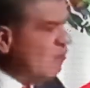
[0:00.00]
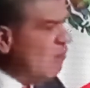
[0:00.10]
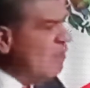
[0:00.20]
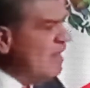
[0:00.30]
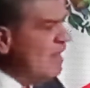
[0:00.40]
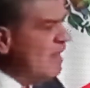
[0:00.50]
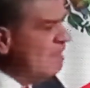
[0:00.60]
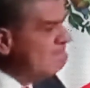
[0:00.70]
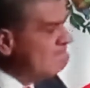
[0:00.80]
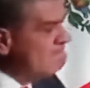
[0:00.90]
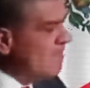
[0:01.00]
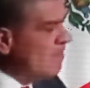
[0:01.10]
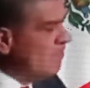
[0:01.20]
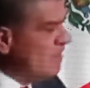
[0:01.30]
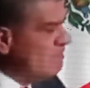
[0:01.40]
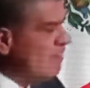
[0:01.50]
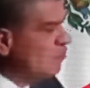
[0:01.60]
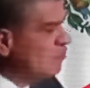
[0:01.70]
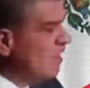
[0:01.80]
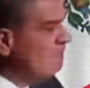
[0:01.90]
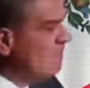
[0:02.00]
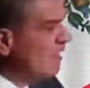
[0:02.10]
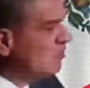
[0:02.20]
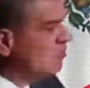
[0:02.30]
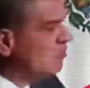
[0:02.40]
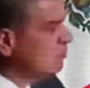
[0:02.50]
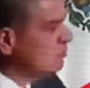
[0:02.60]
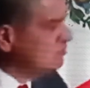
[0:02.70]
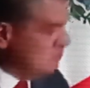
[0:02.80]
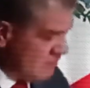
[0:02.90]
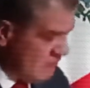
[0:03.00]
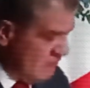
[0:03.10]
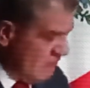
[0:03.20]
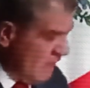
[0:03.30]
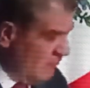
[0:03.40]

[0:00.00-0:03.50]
podio y una tómbola de la que salían preguntas a modo.